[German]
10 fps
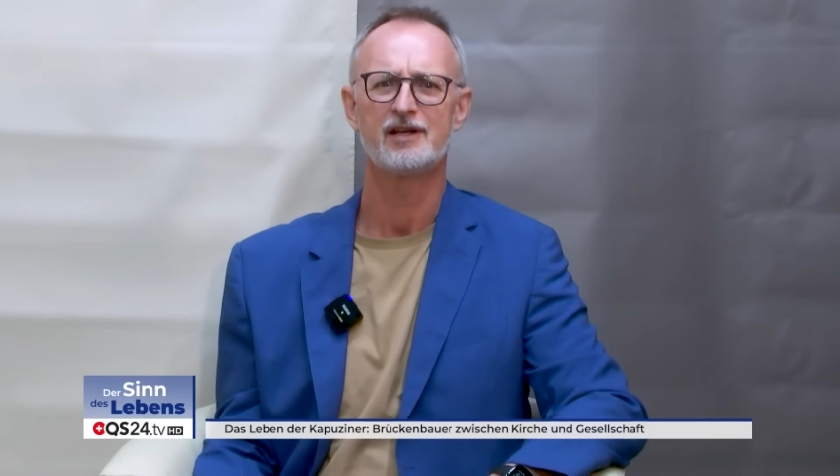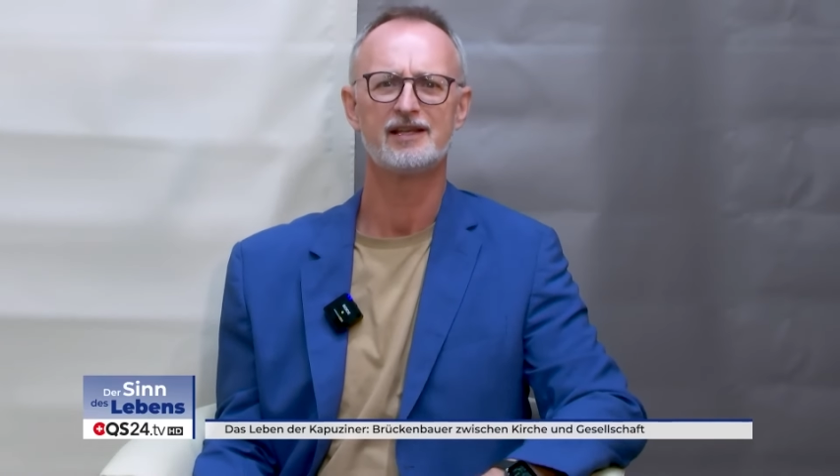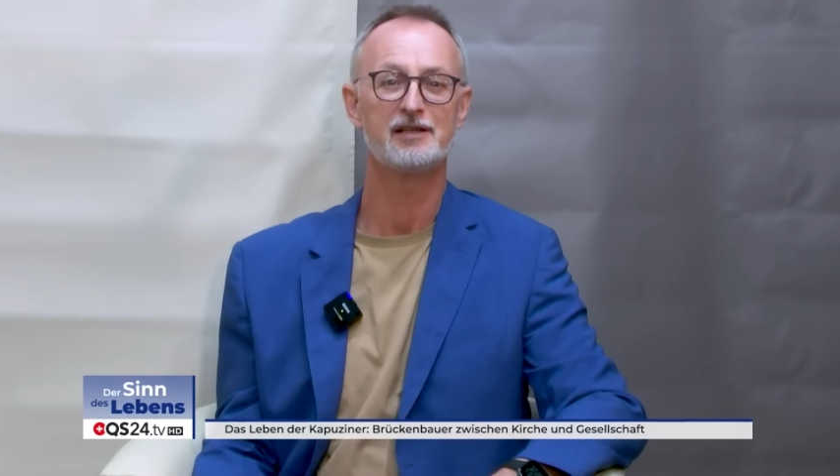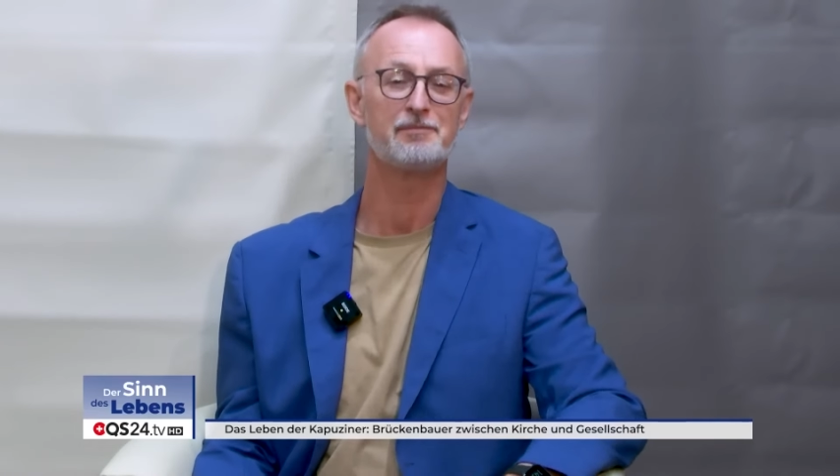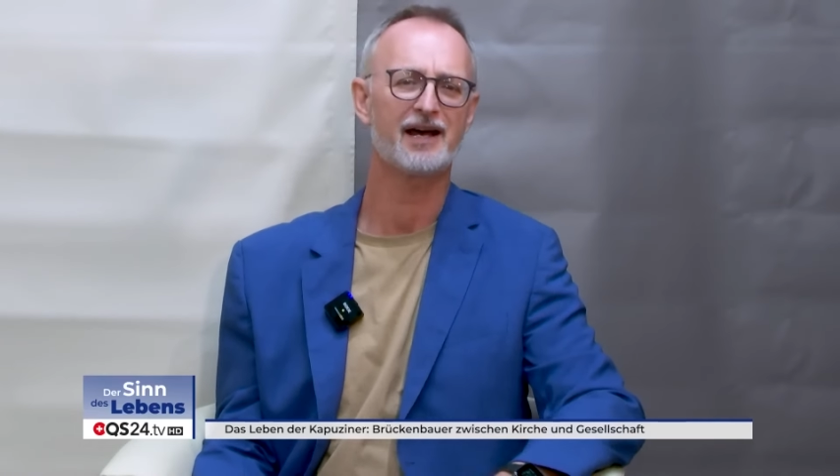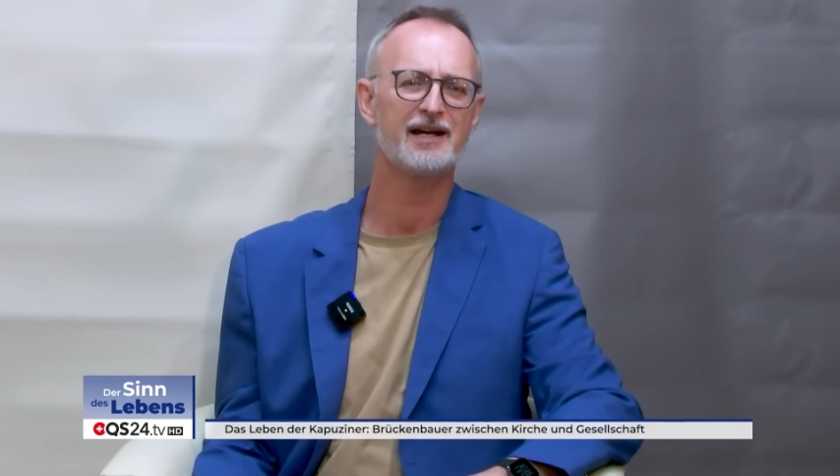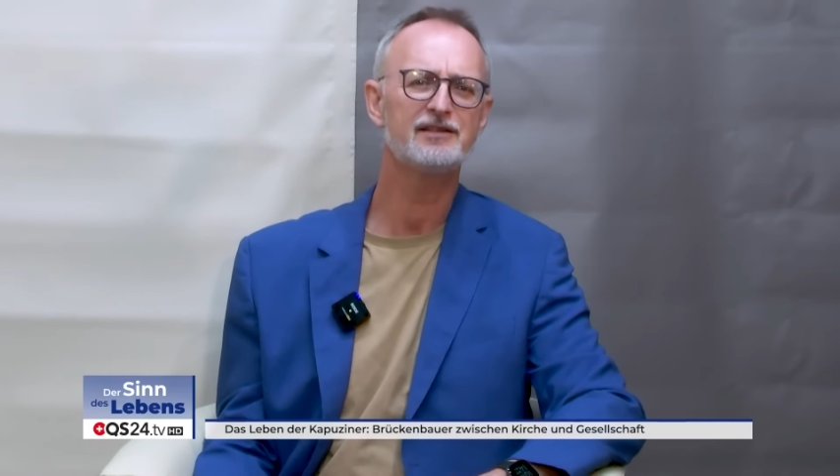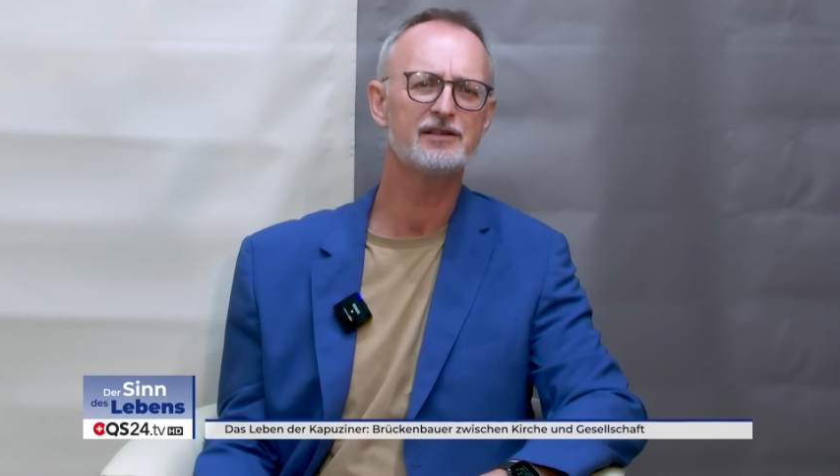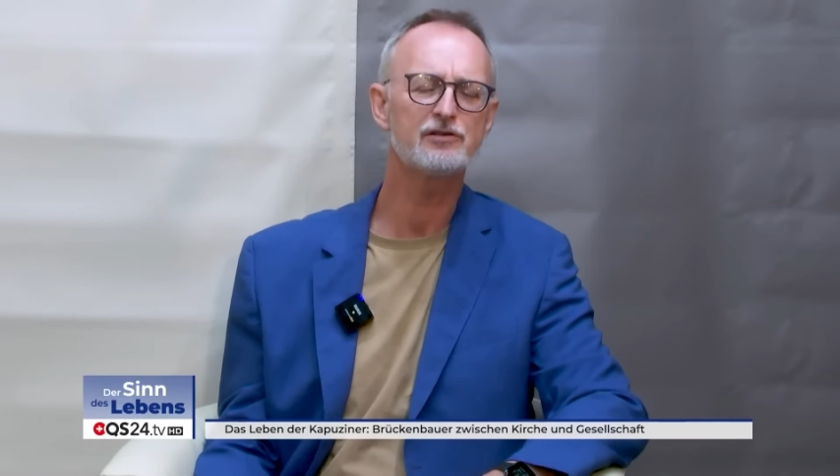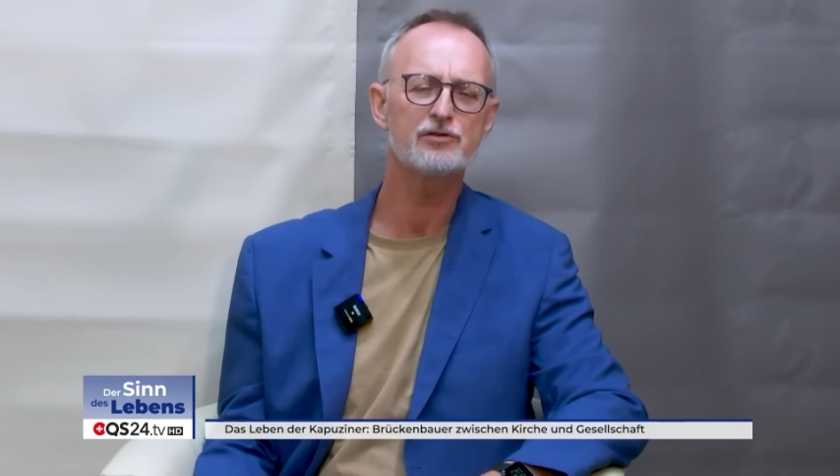in die
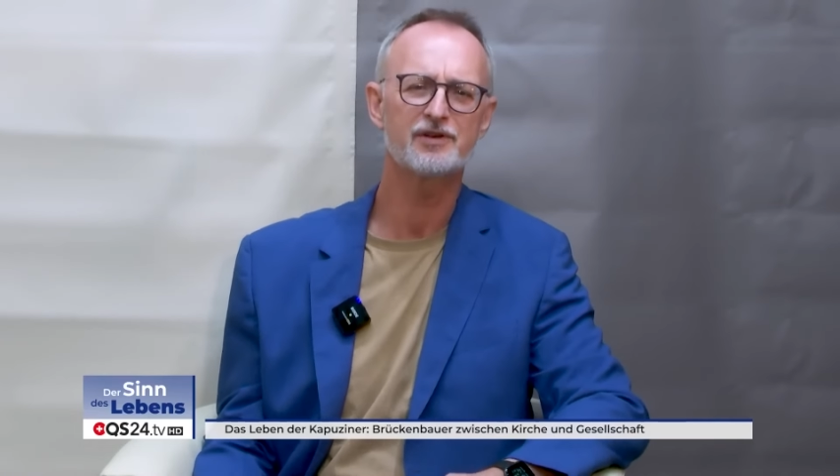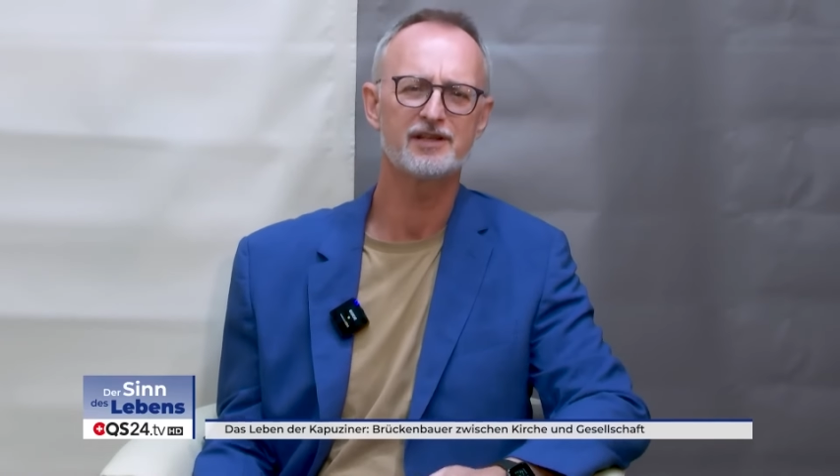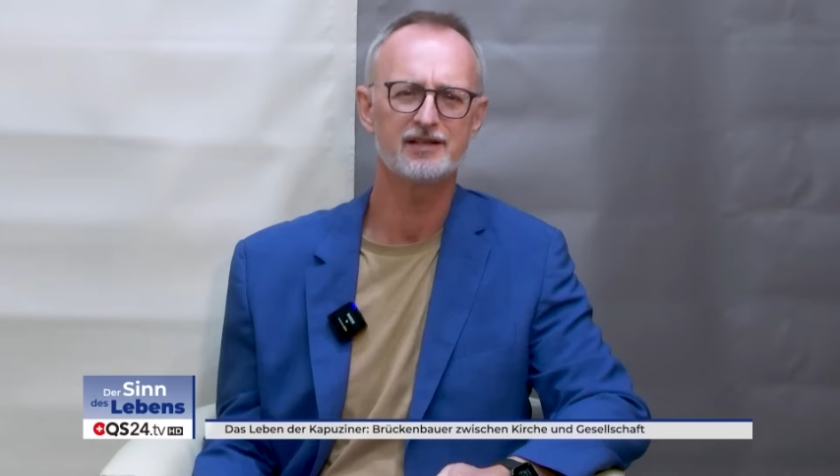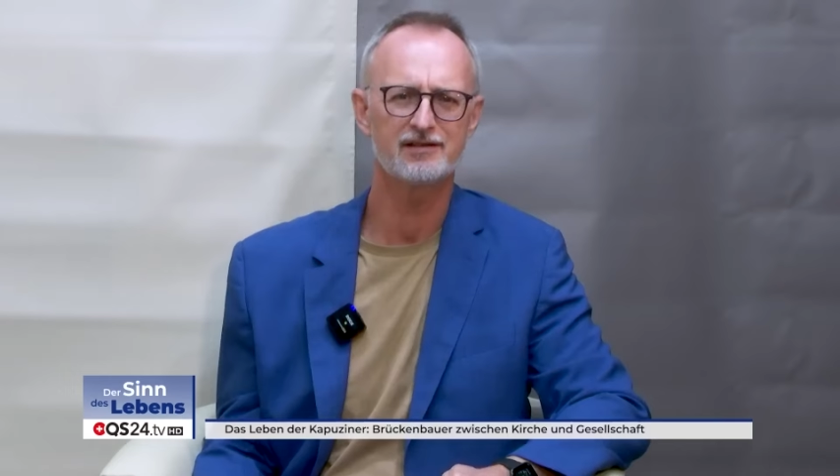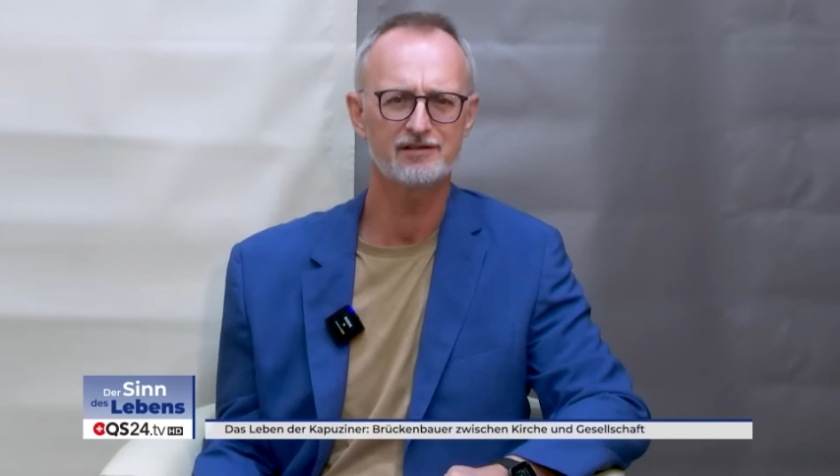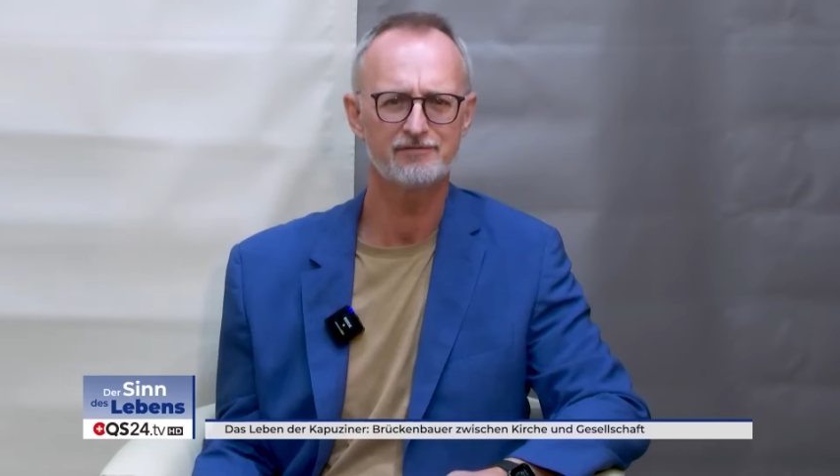Breite zu gehen,